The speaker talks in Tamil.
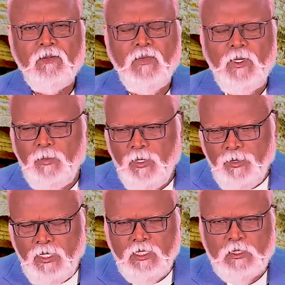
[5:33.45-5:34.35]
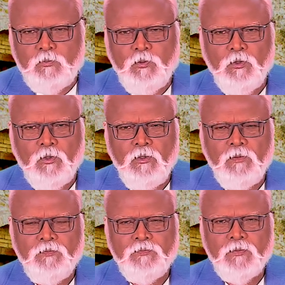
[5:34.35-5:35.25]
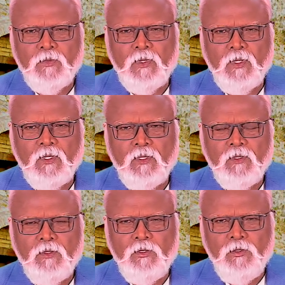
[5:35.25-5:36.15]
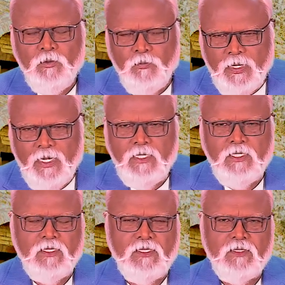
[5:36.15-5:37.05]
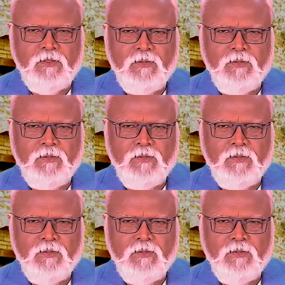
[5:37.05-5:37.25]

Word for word: வென் மெமரி இஸ் ஃபுல் யூ விகேட் இட்